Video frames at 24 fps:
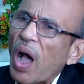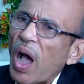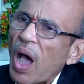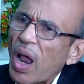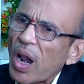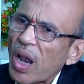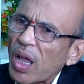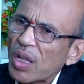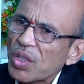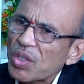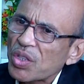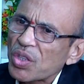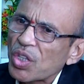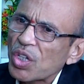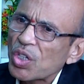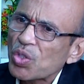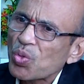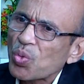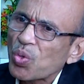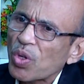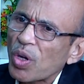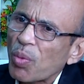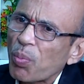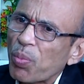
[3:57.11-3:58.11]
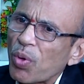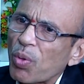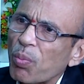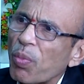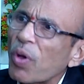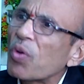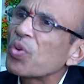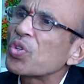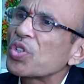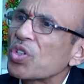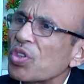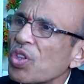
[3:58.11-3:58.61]
అలా తీసుకున్నప్పుడు
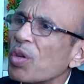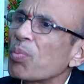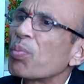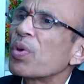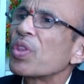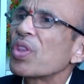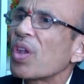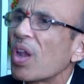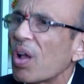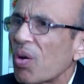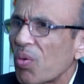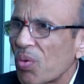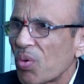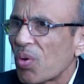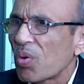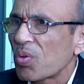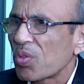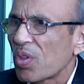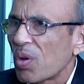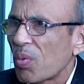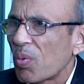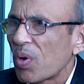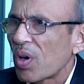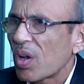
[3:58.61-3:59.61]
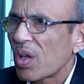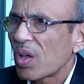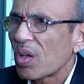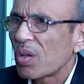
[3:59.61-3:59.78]
భవిష్యత్తు ఇబ్బంది లేకుండా ఉంటుందన్నమాట